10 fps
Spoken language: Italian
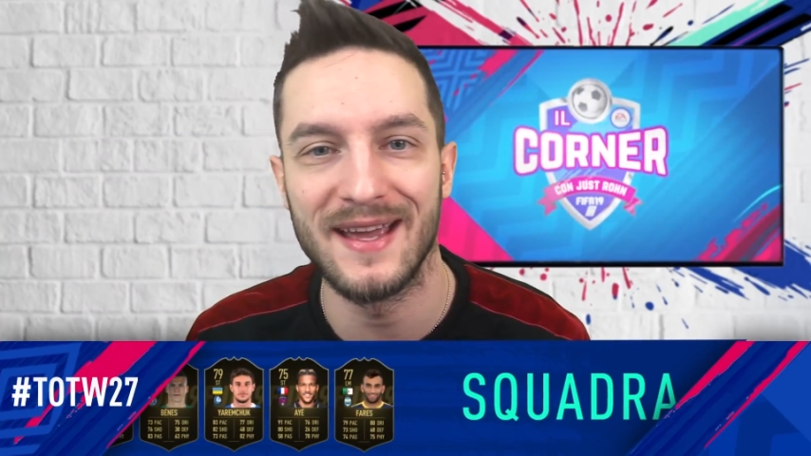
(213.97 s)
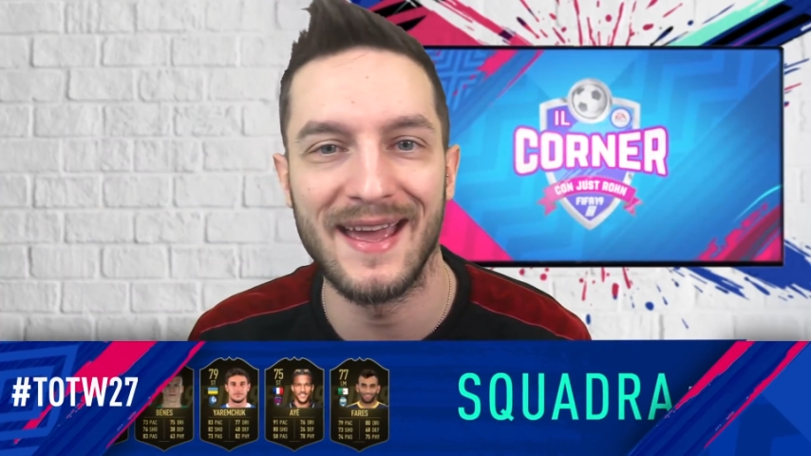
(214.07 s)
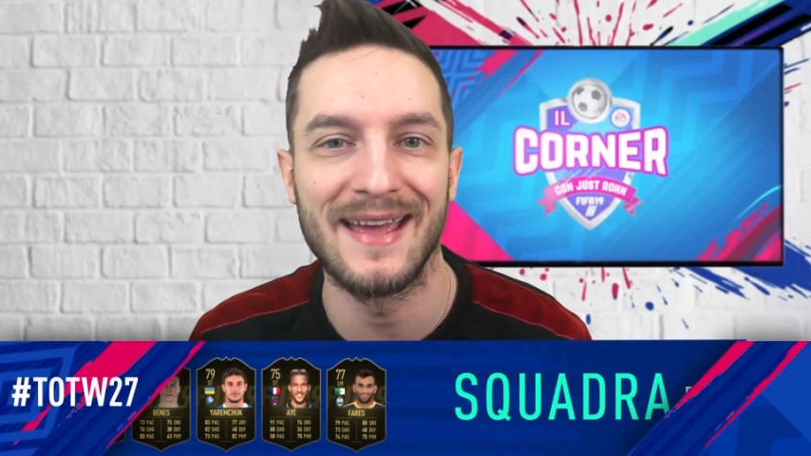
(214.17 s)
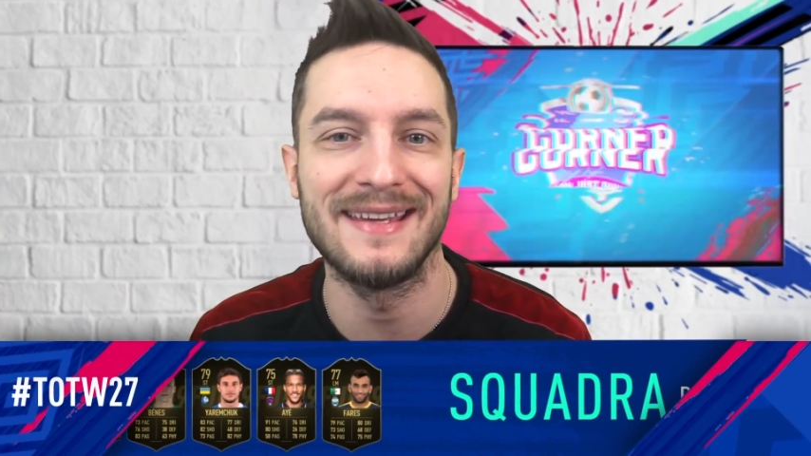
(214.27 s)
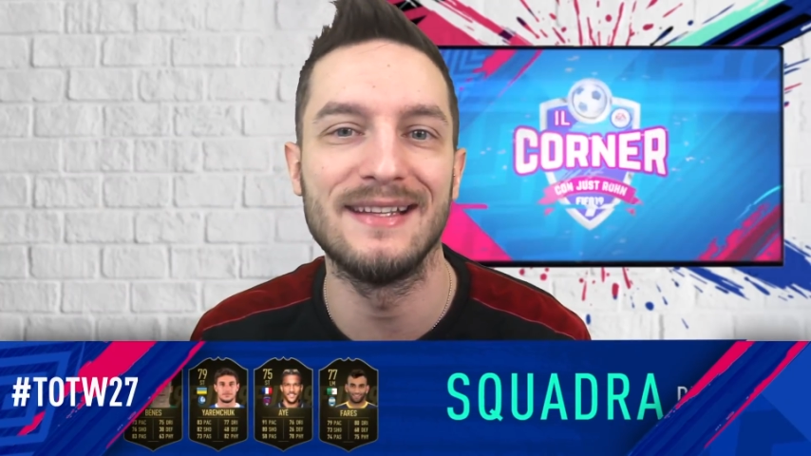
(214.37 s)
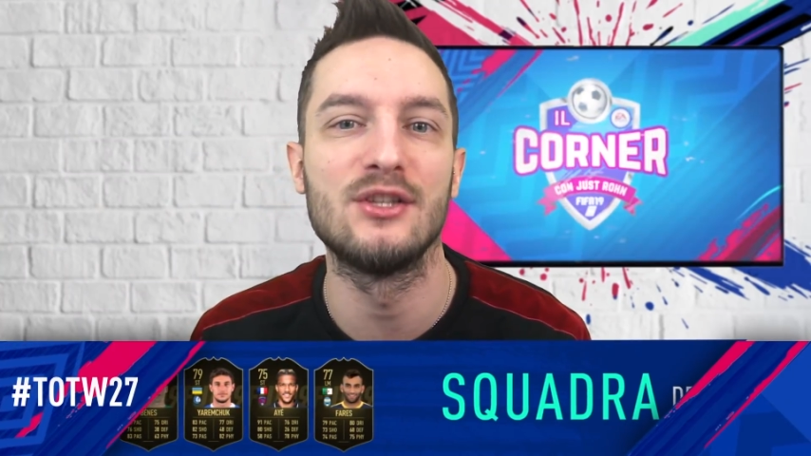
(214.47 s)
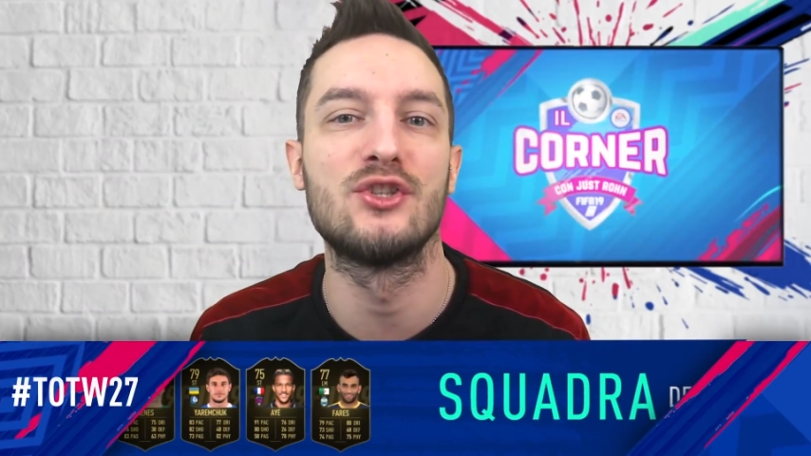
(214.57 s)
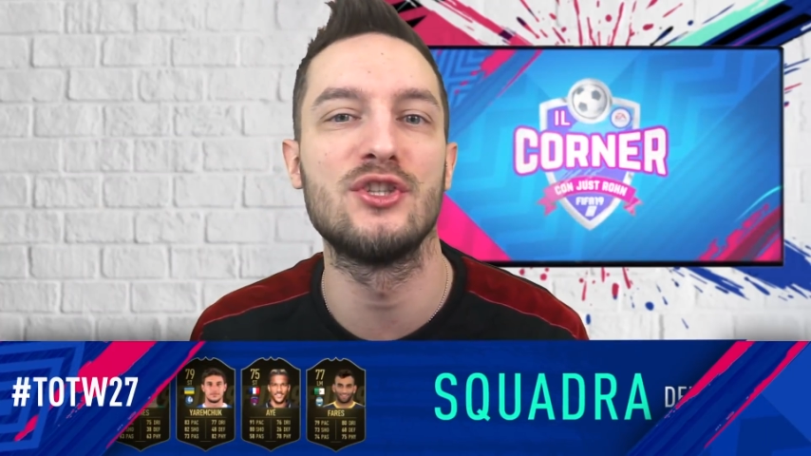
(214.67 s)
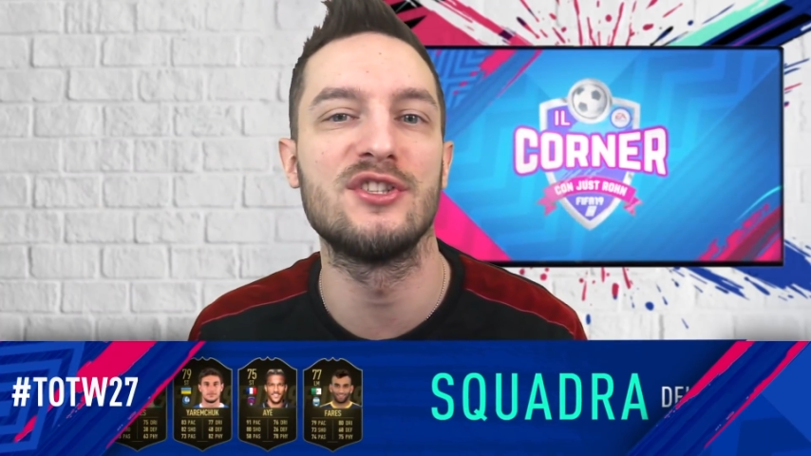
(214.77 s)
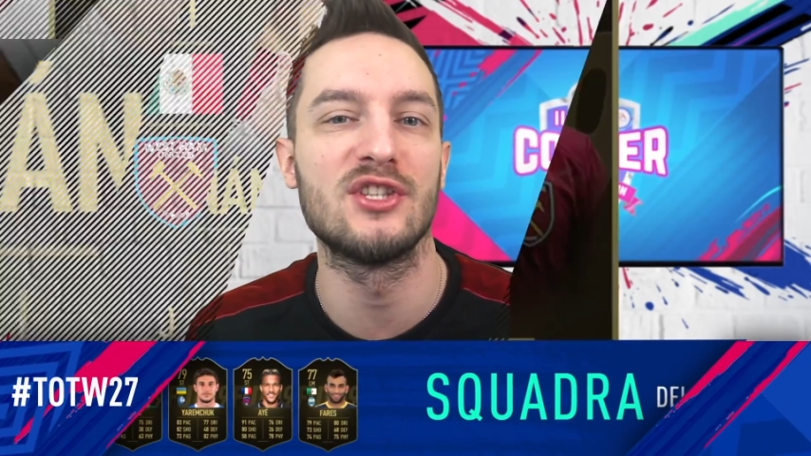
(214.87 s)
è il
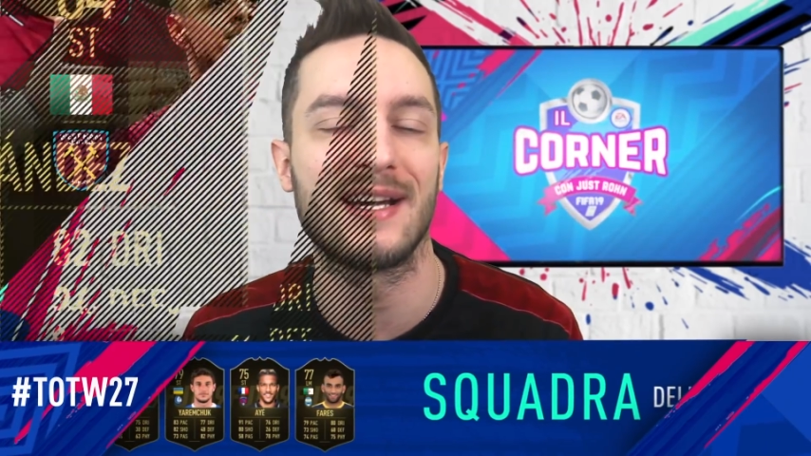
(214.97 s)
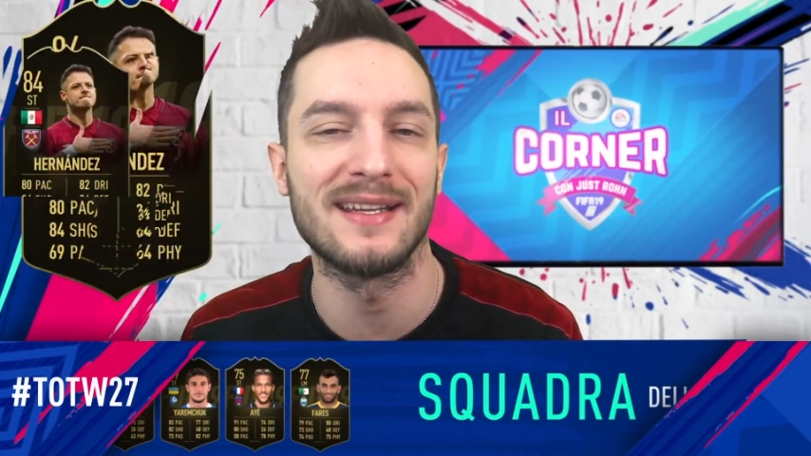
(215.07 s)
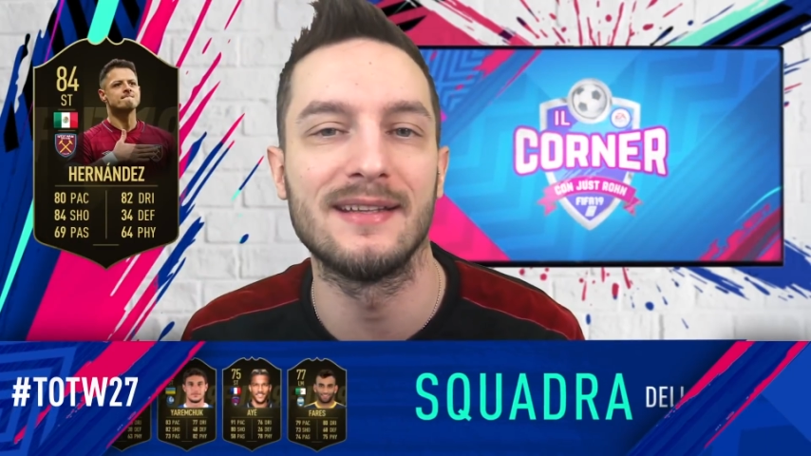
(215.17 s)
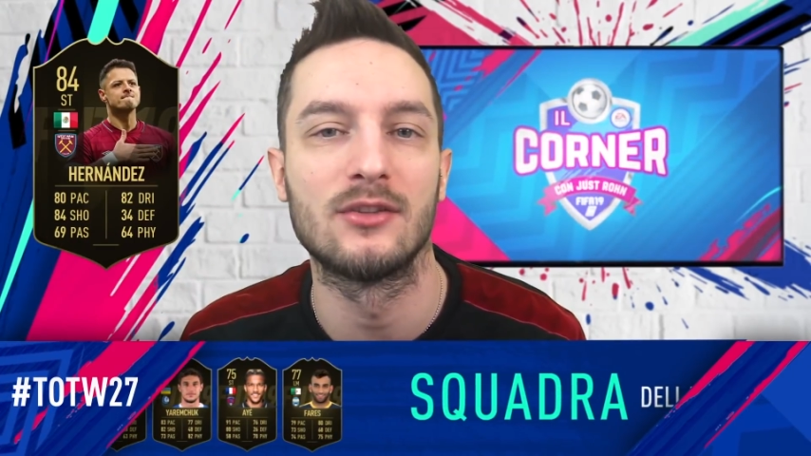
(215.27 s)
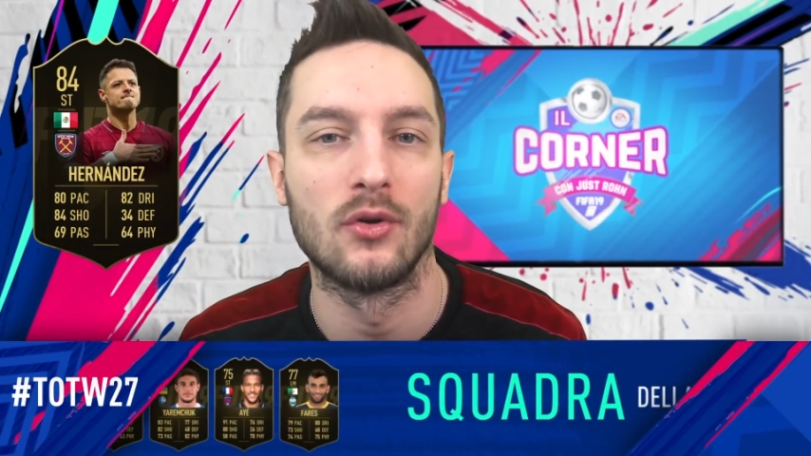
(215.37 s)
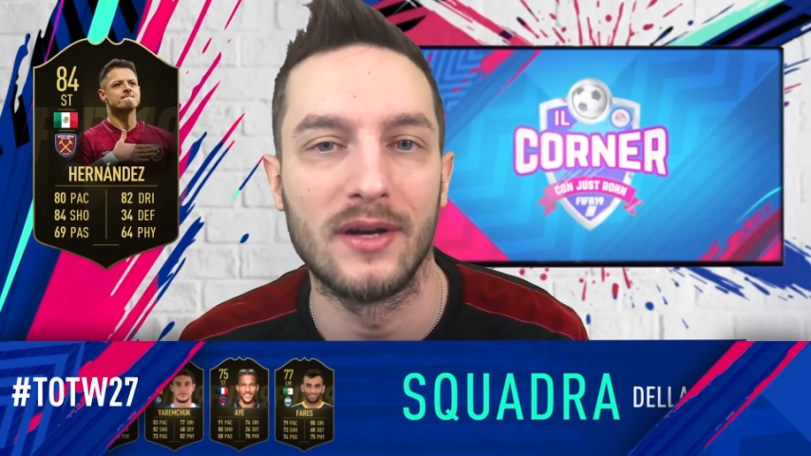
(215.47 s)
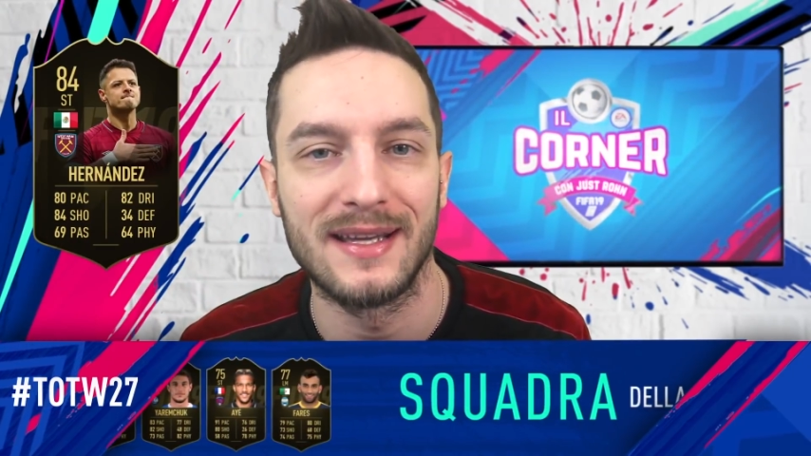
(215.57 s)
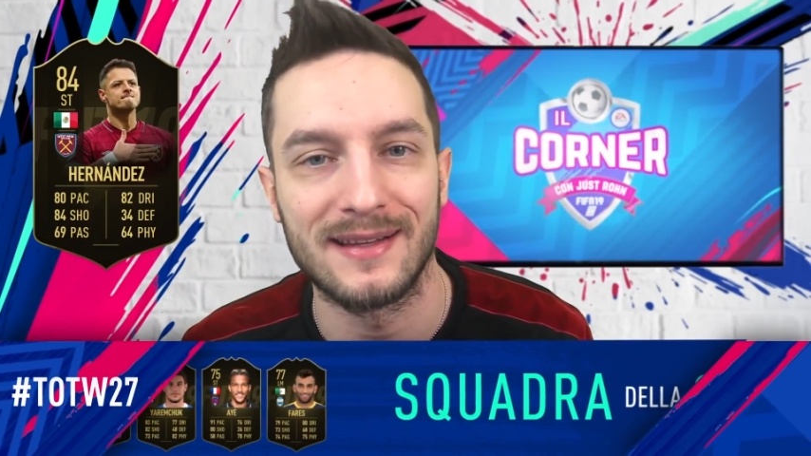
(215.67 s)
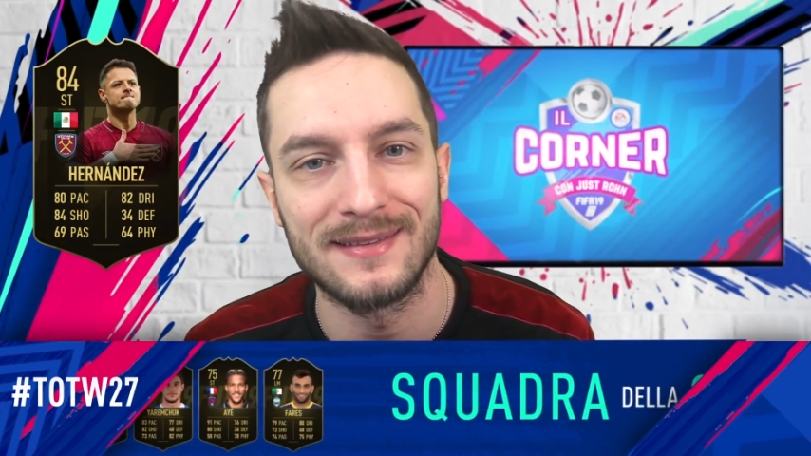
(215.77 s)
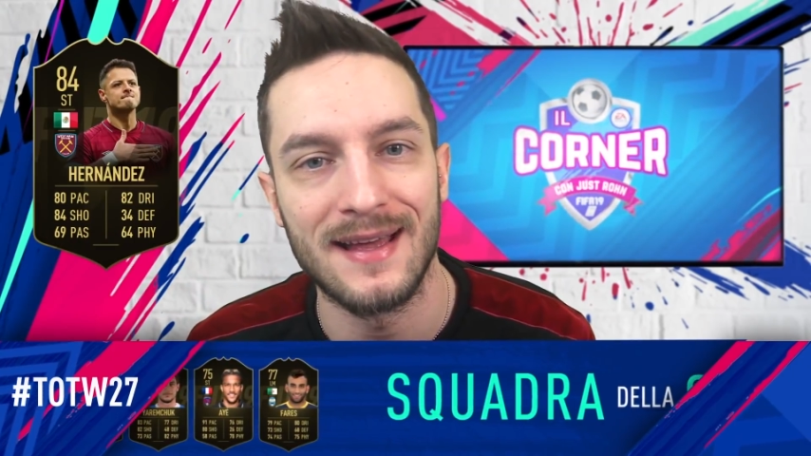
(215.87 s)
Cicciarito
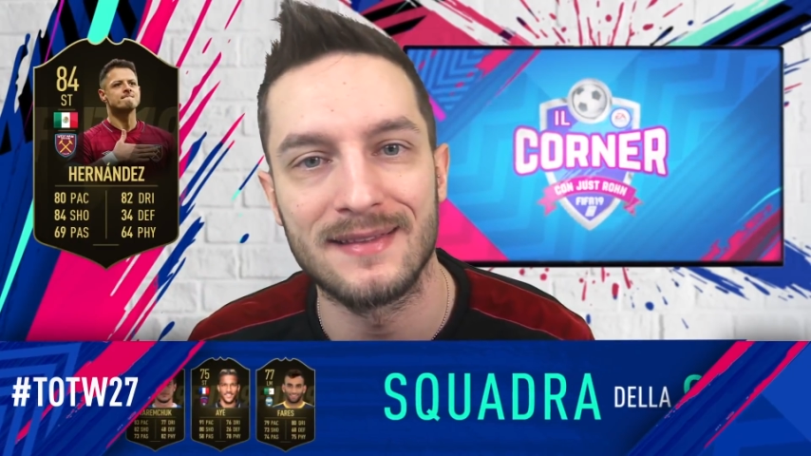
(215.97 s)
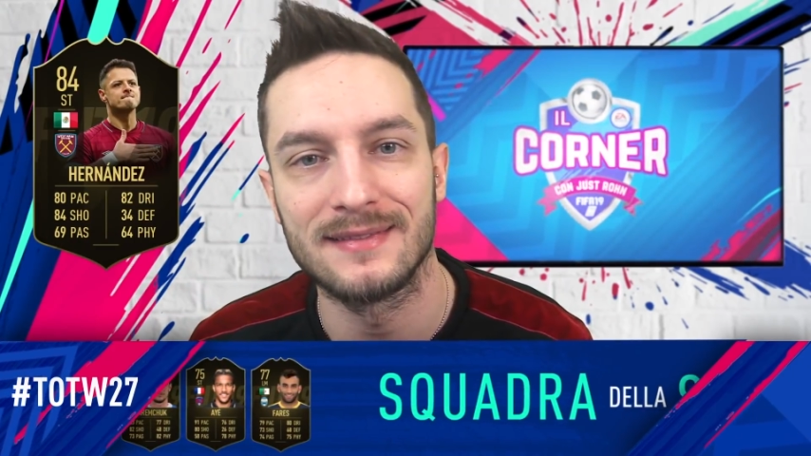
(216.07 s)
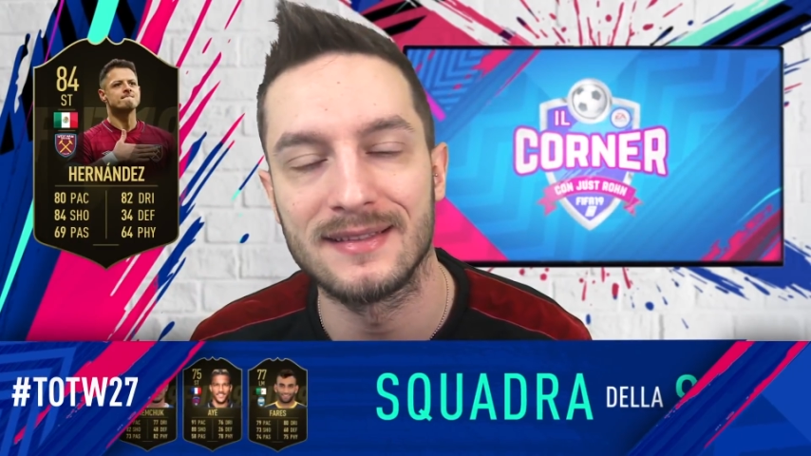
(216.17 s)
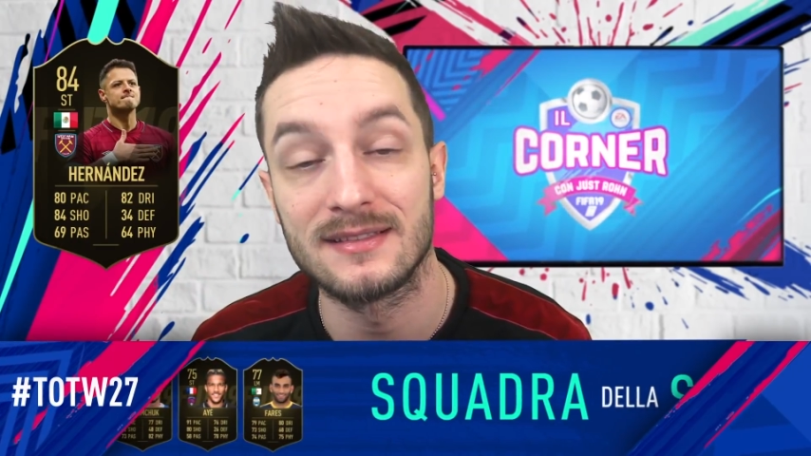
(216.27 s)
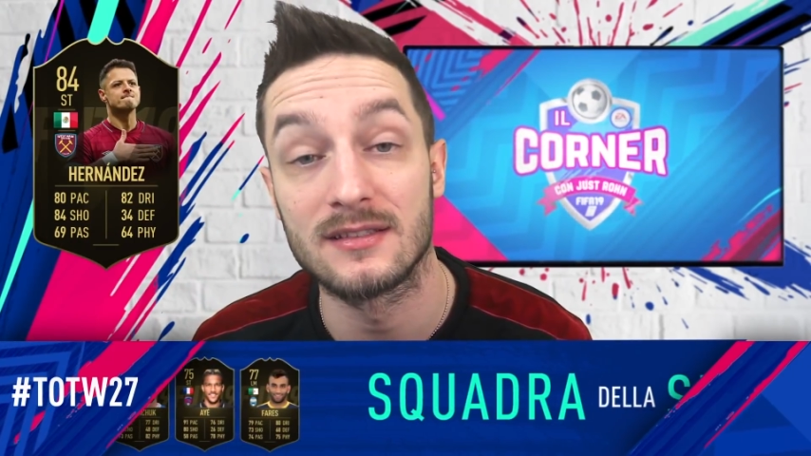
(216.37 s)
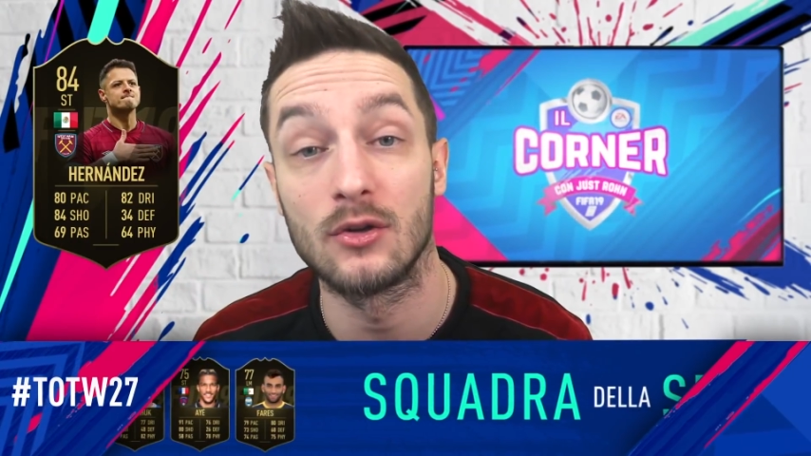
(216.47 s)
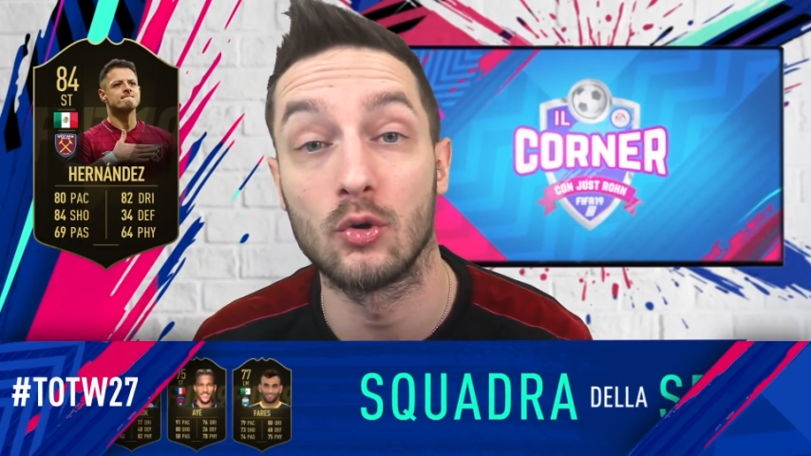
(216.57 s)
Hernandez